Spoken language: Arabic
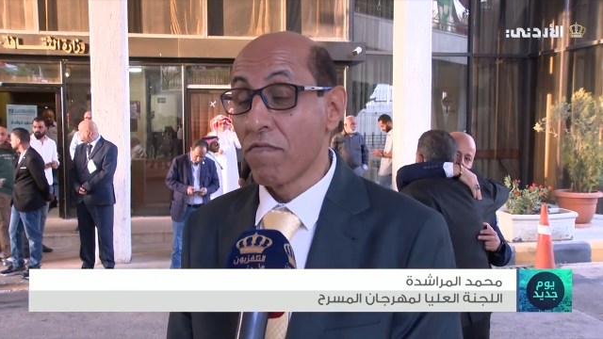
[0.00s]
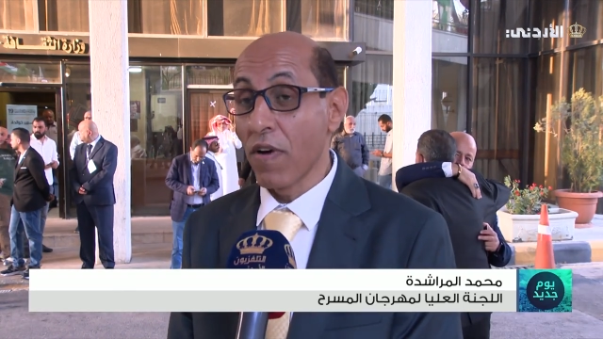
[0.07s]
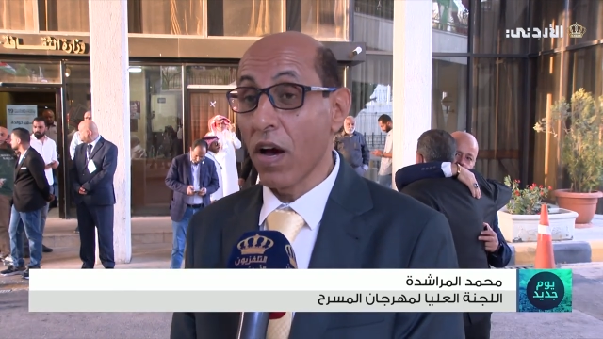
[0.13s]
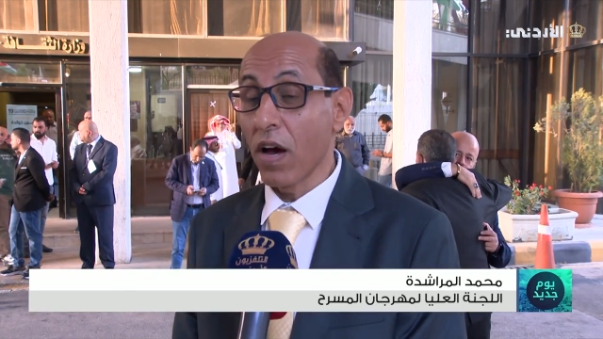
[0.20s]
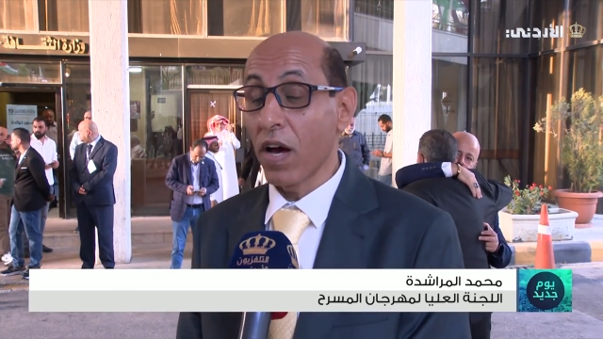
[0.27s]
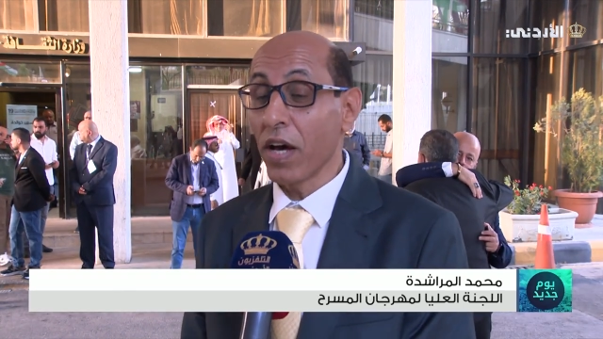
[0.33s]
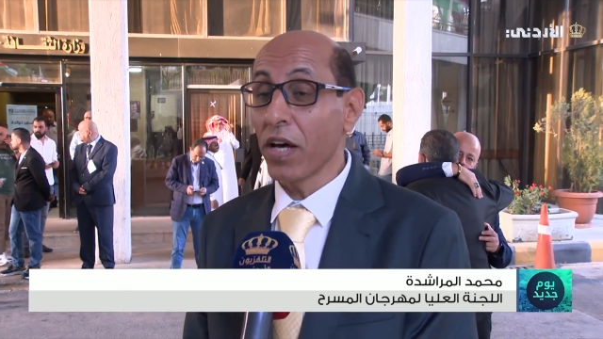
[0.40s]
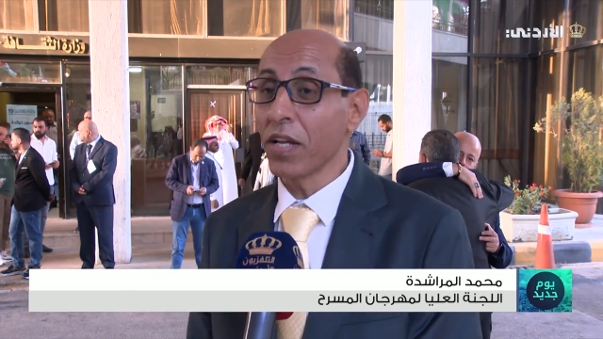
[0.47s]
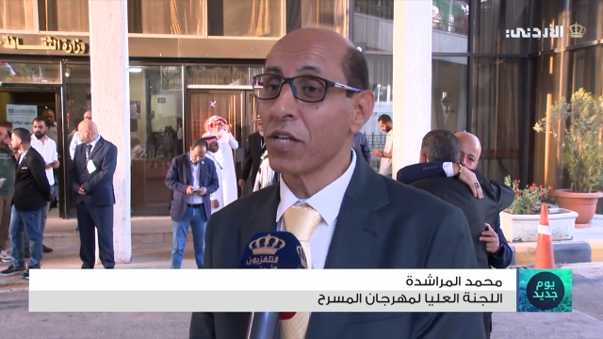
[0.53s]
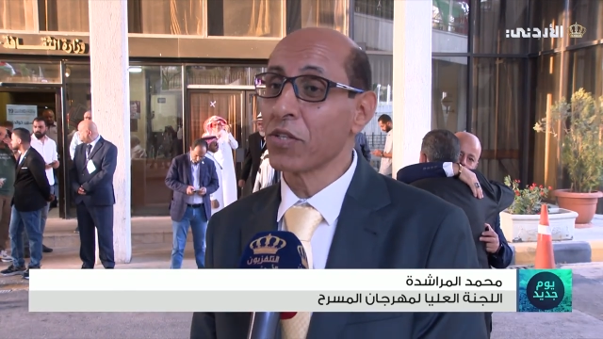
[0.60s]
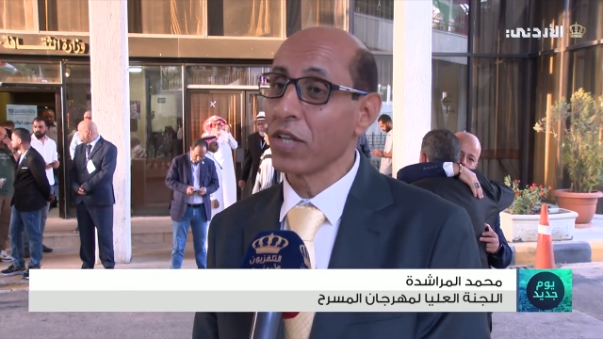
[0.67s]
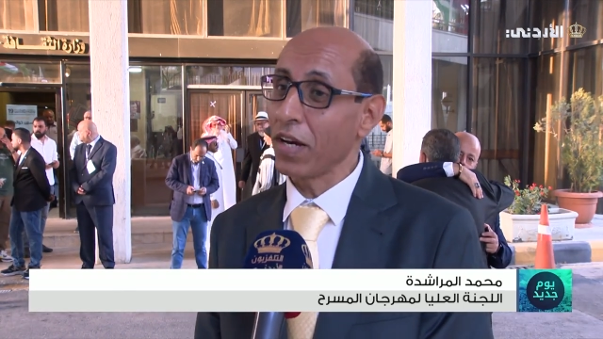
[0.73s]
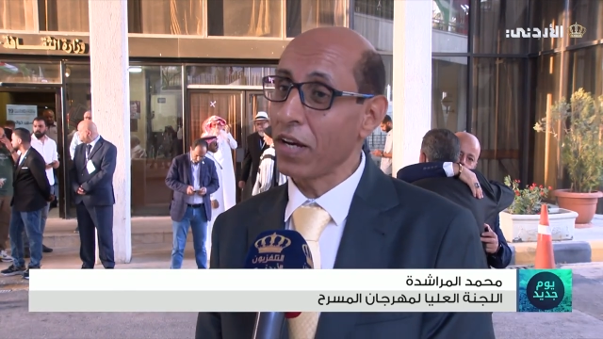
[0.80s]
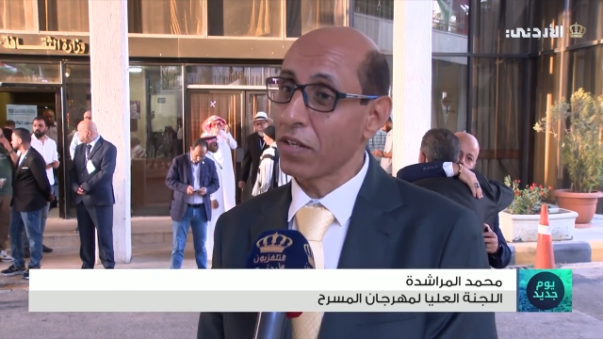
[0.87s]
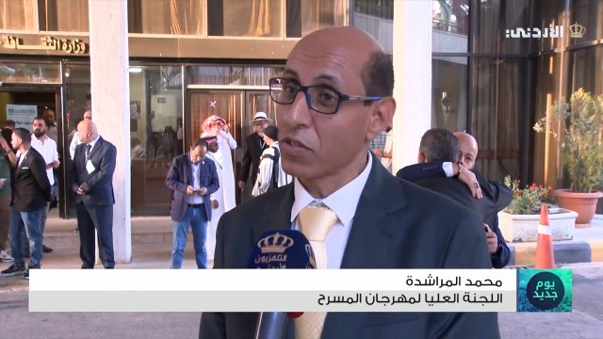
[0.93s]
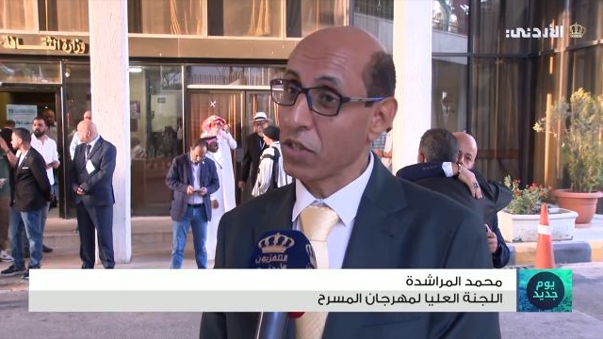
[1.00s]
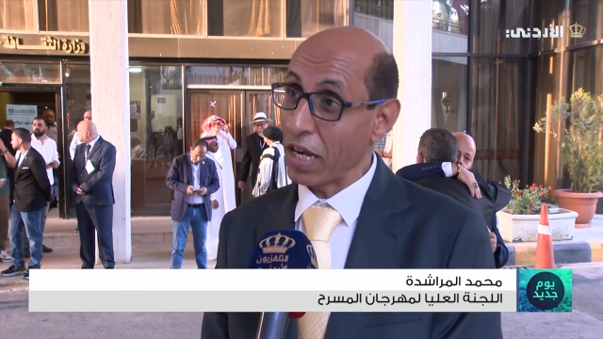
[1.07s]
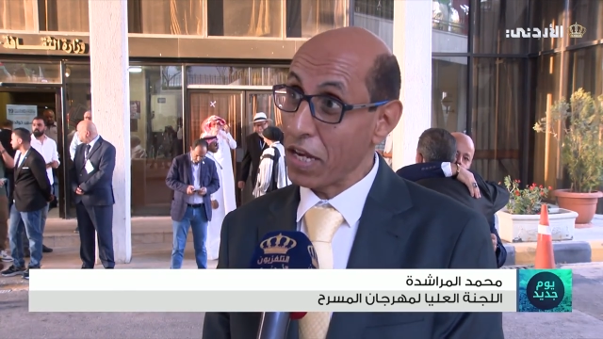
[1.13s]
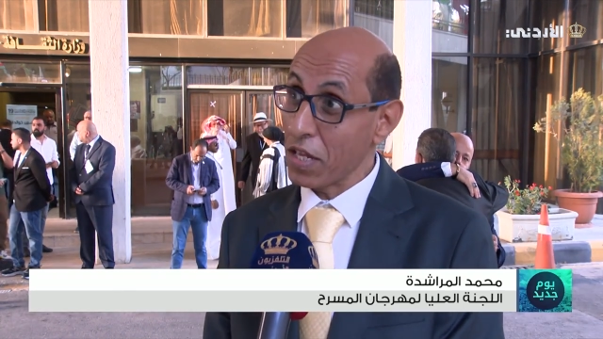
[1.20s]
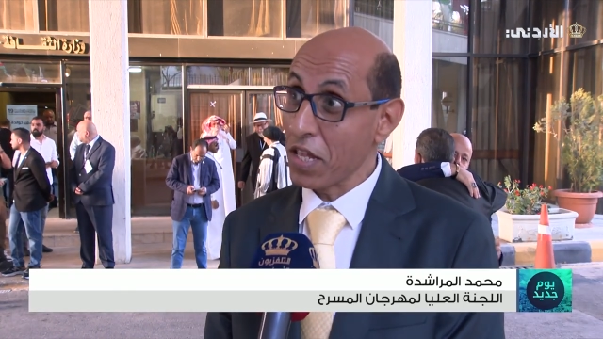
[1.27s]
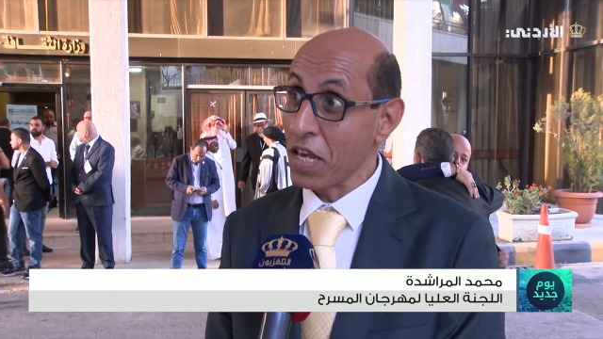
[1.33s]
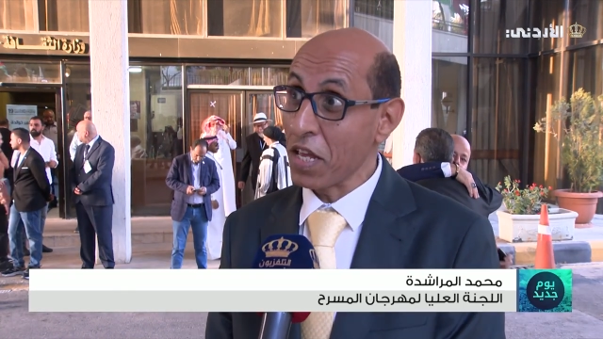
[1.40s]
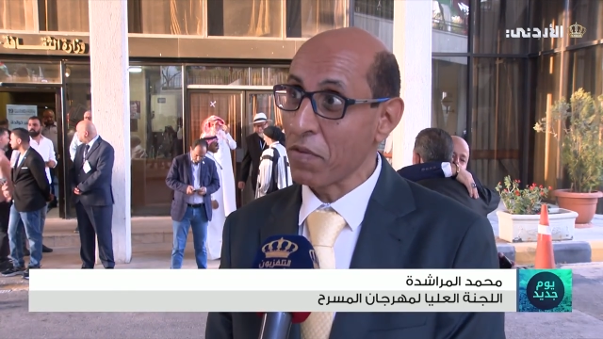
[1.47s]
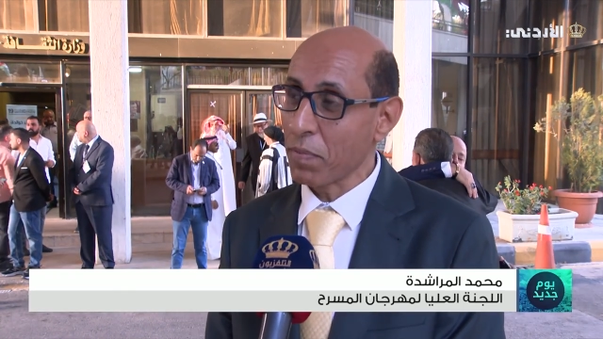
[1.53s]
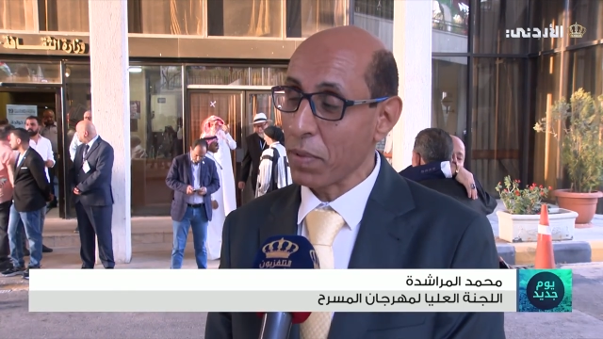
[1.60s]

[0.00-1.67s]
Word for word: فاحنا سعيدين